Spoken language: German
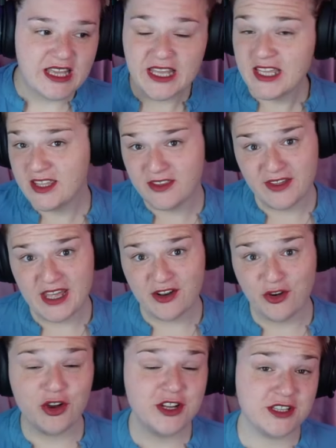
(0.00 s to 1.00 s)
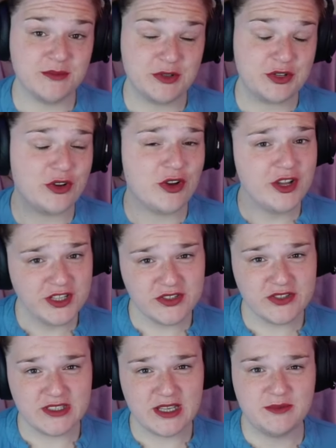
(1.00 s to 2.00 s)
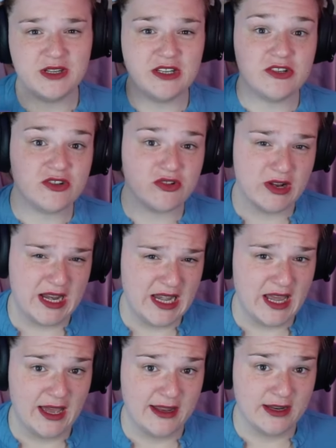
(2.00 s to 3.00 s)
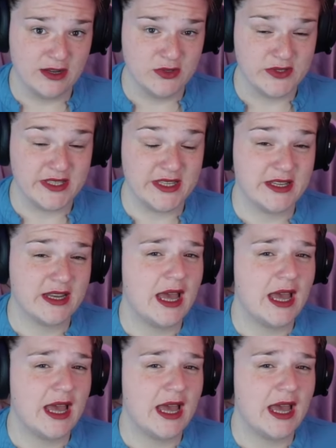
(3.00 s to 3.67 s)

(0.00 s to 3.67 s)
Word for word: Ich werde heute mit euch zusammen den Trailer analysieren,